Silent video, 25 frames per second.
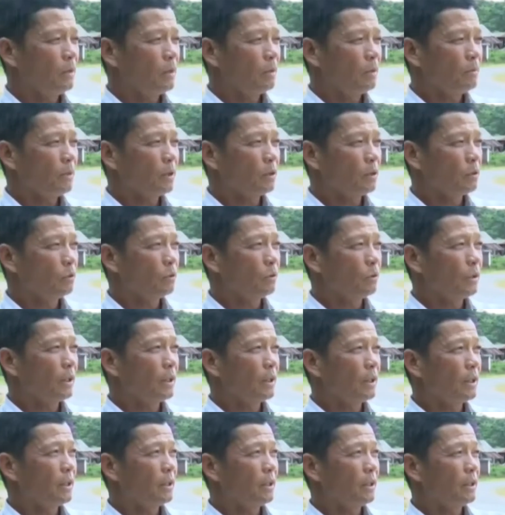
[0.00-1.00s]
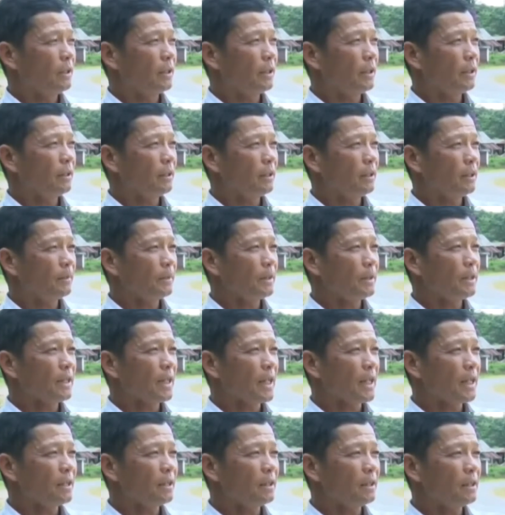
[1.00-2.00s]
mặc dù là anh làm nhân
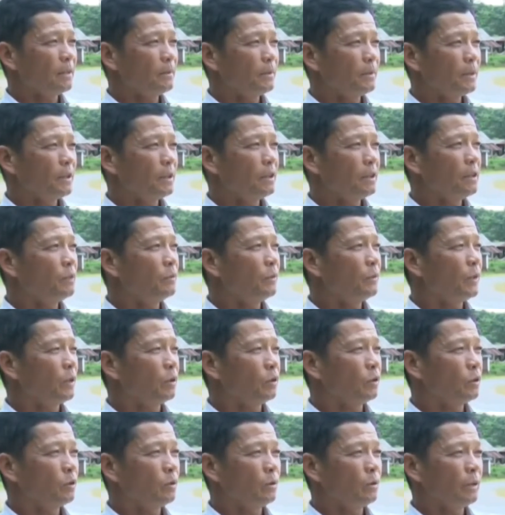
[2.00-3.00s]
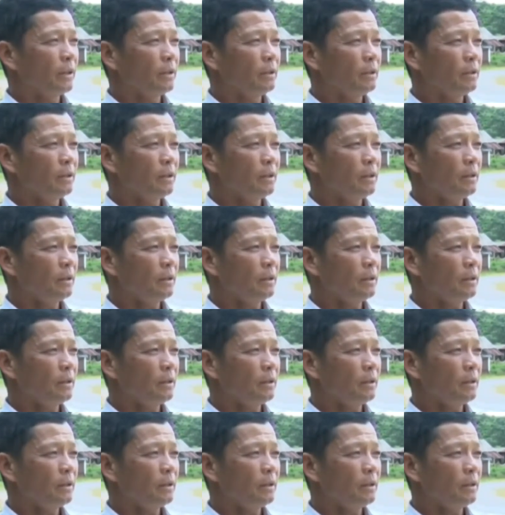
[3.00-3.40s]
xã thật nhưng mà những công việc của thôn anh rất